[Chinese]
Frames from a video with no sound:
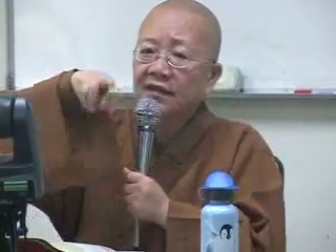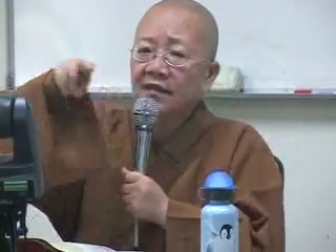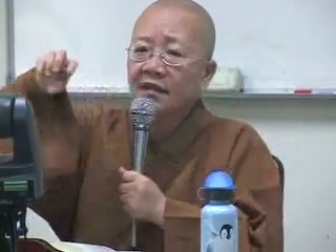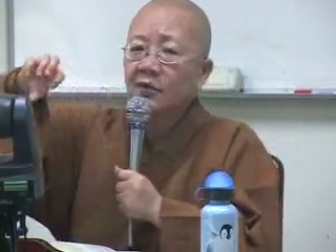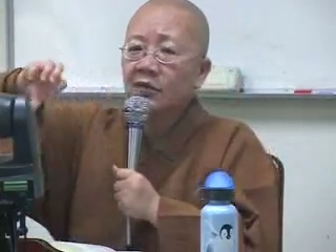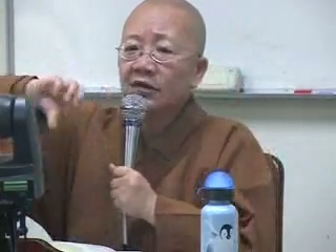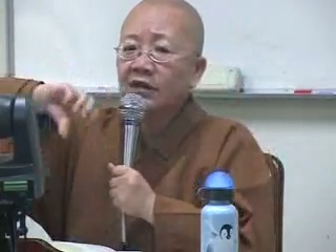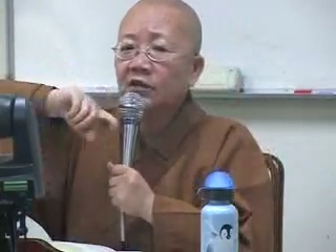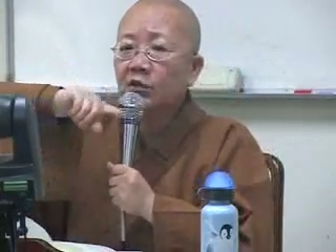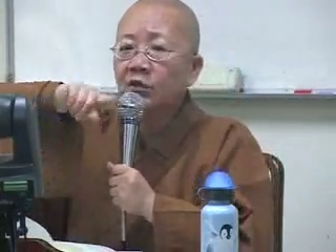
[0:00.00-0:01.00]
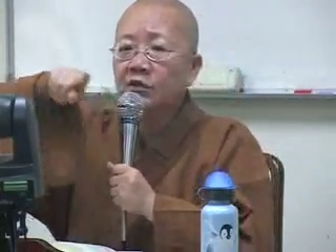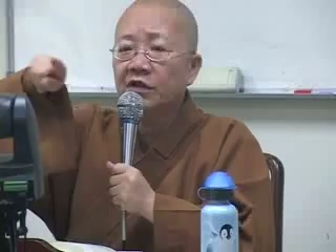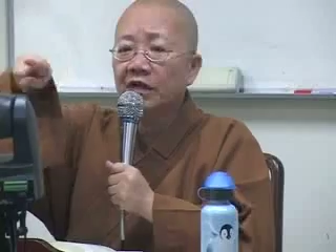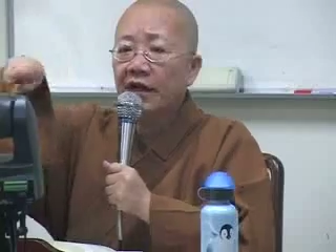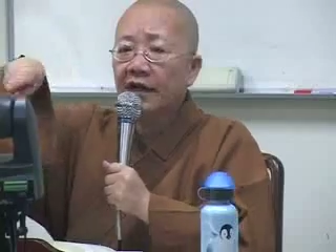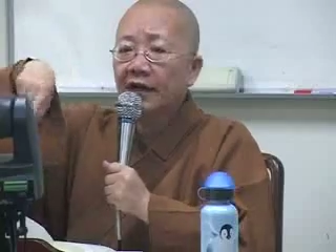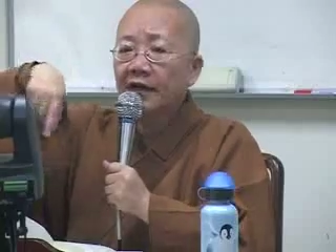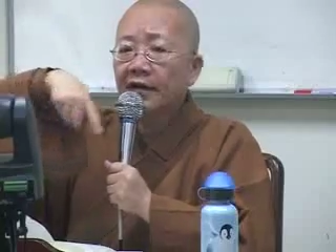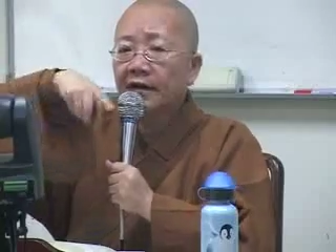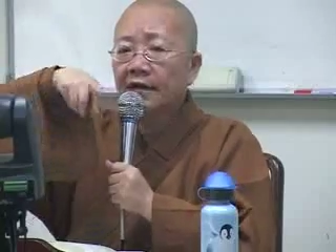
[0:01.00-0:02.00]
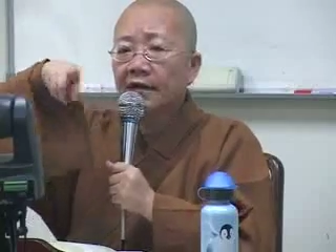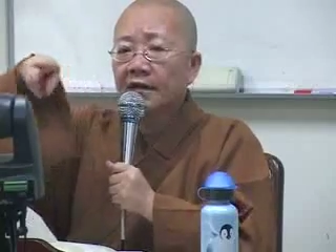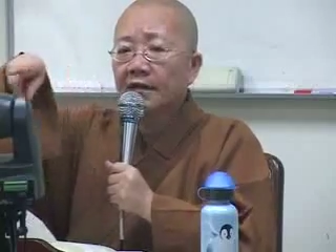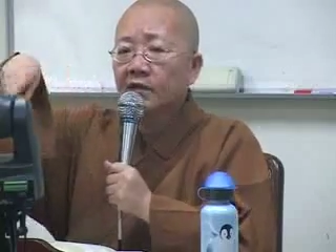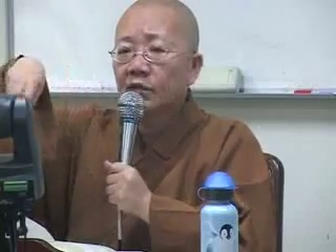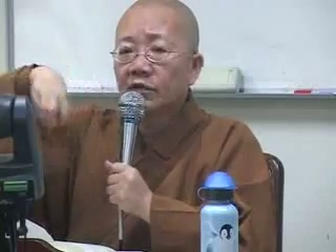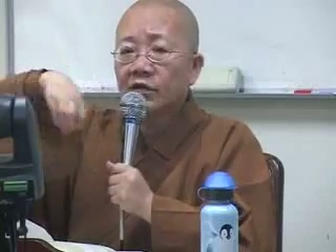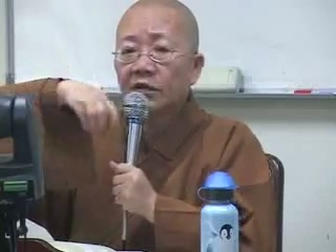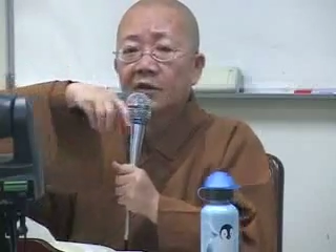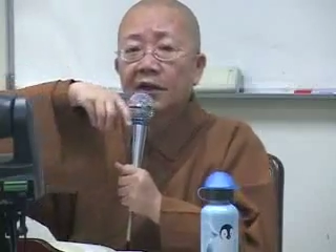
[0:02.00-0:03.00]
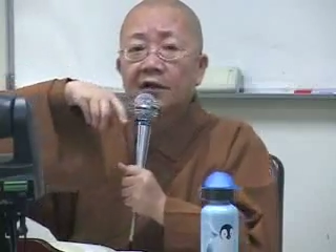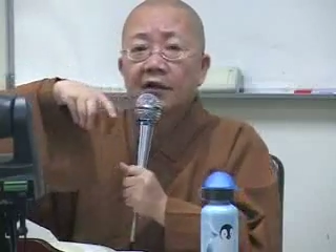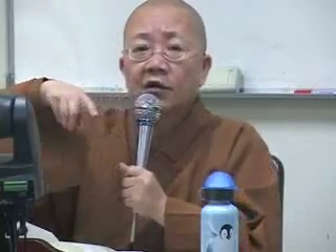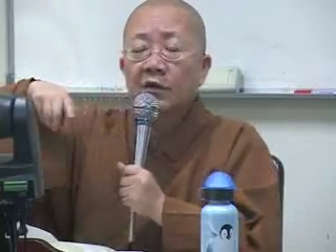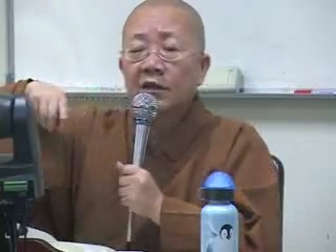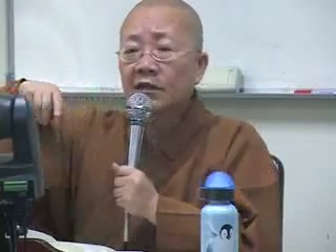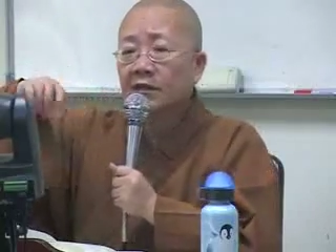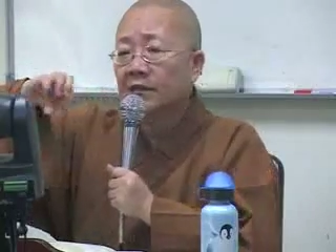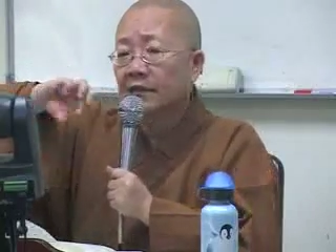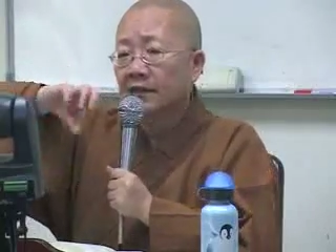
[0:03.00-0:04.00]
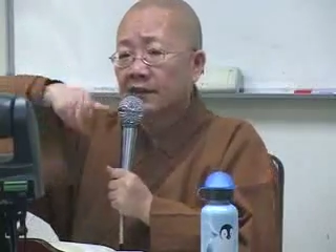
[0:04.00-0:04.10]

有没有玩过那个螺旋呐？螺旋有没有？我们那个。